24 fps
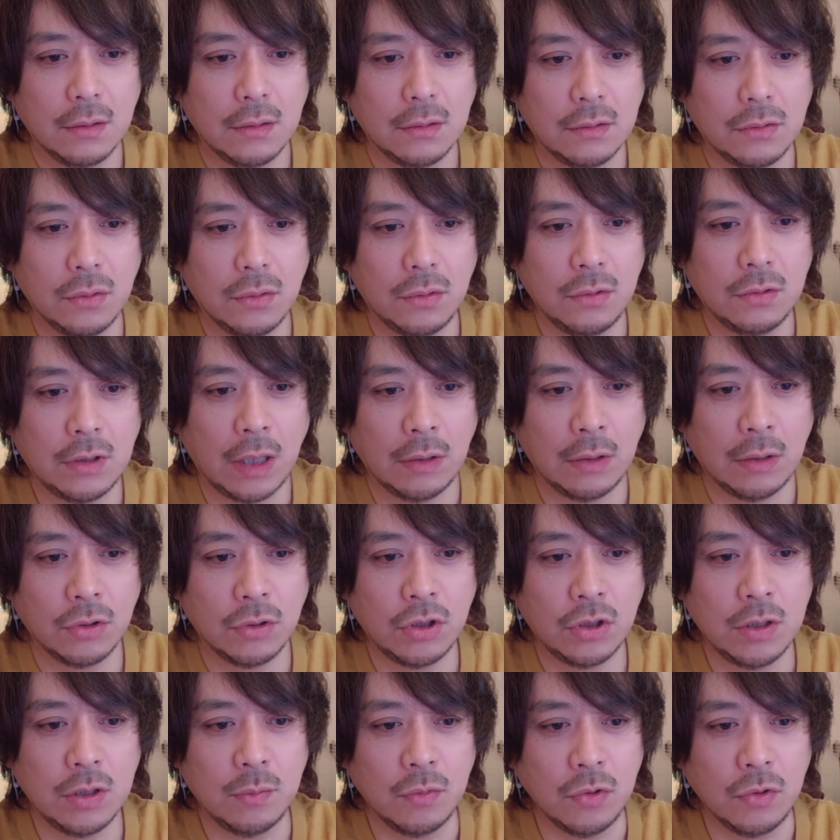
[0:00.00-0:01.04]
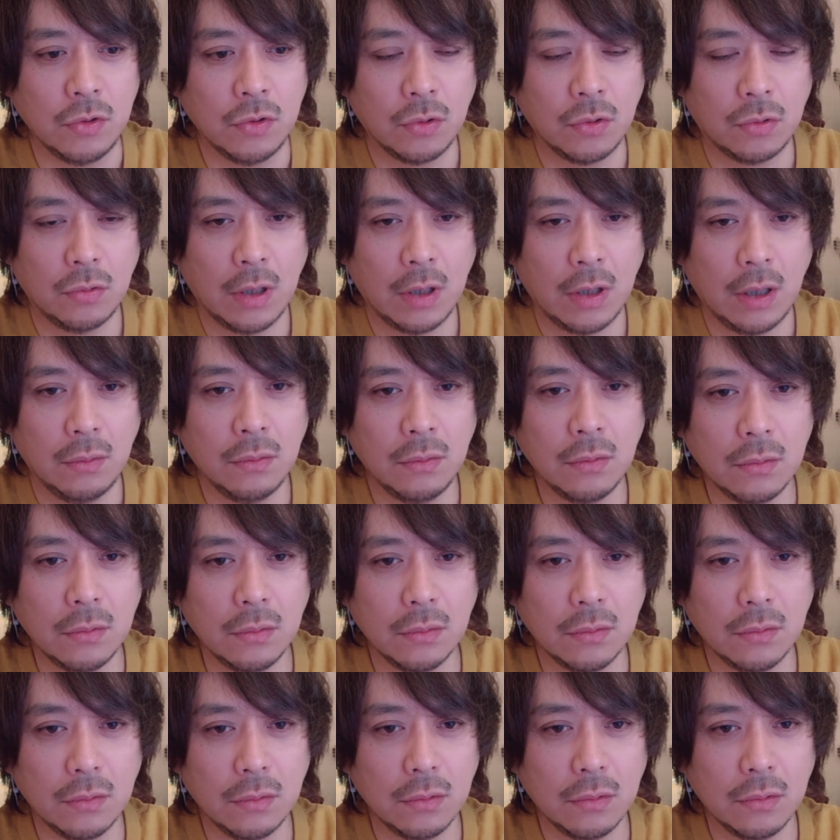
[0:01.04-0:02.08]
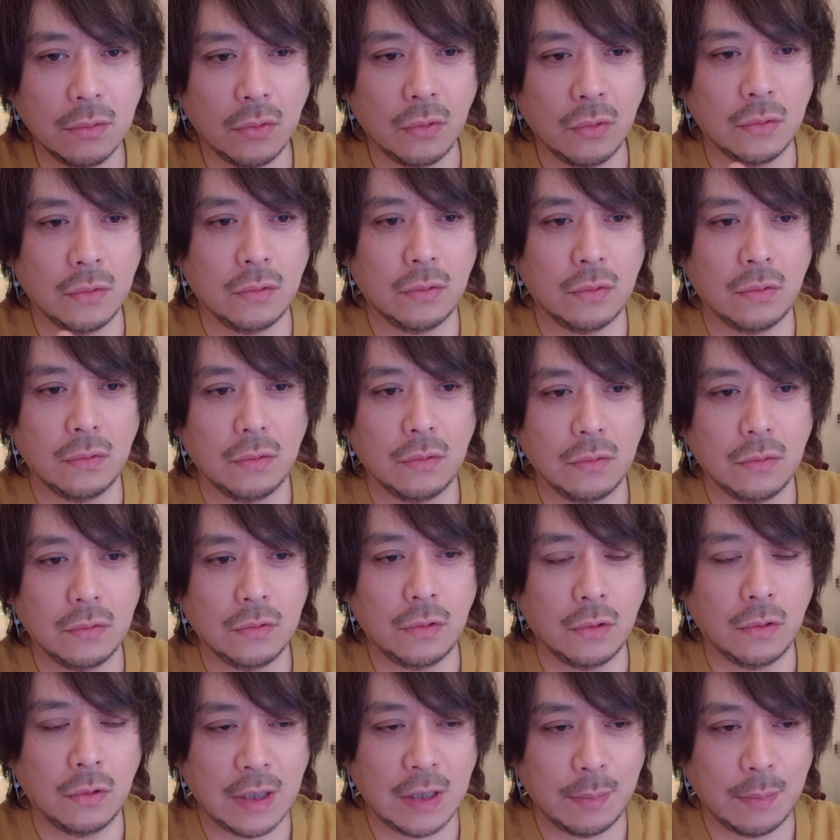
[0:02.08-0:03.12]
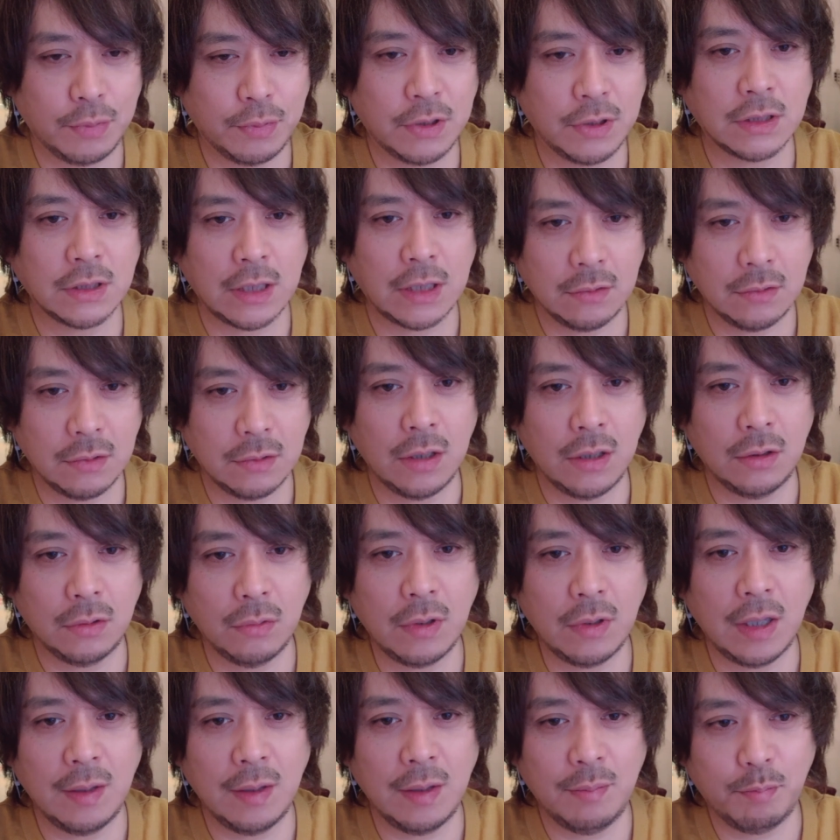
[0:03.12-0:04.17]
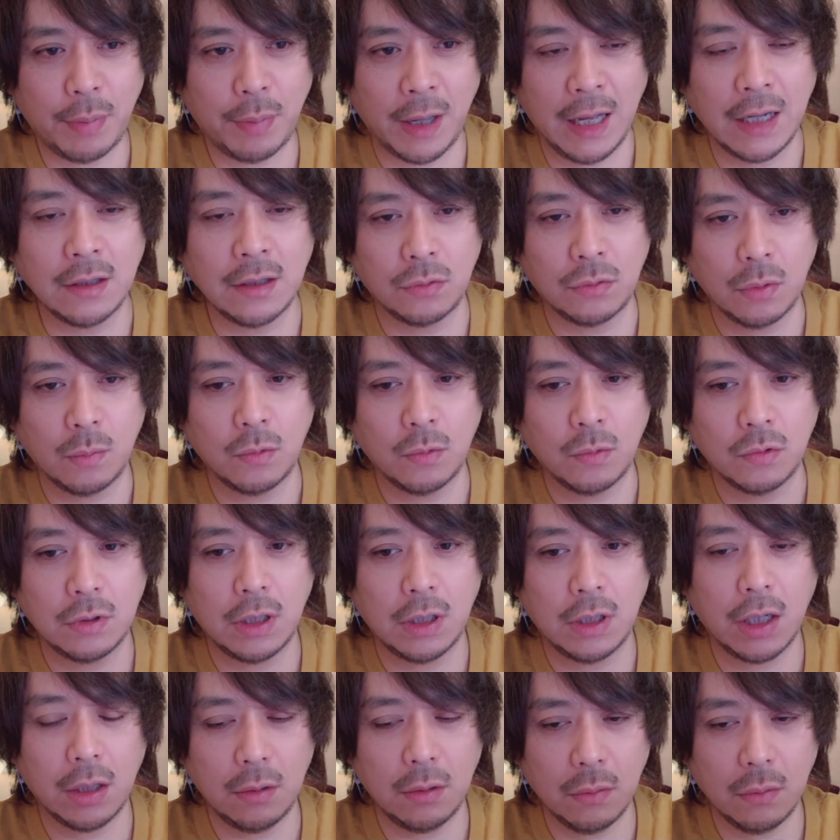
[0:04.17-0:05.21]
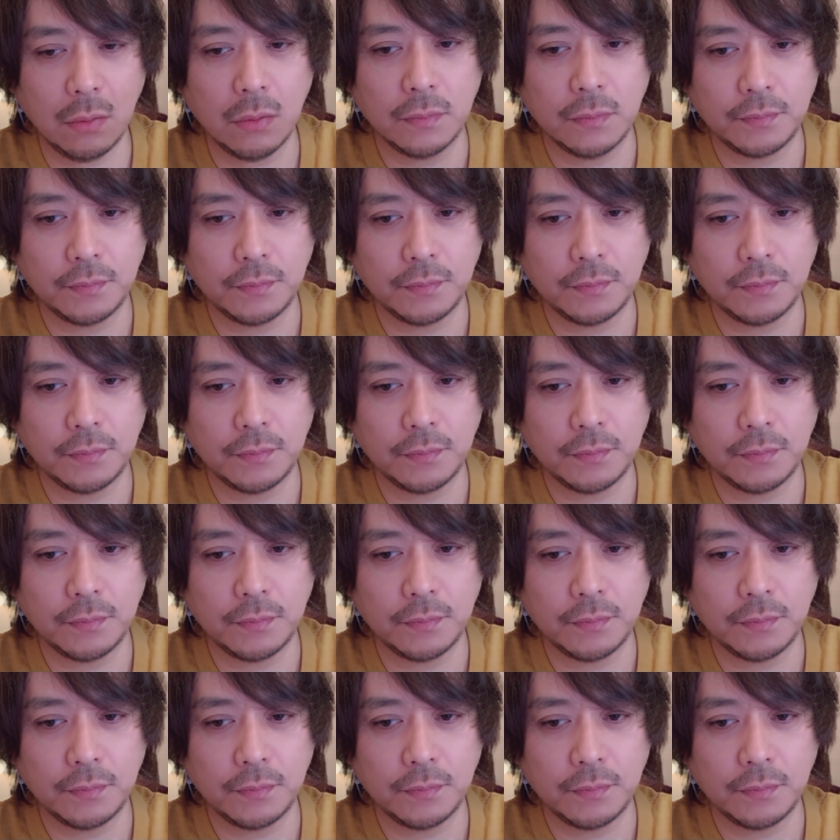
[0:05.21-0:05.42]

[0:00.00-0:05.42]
そういう楽しいムードとかのをこうクローズアップした作品っていうのはいっぱいあると思うんだけど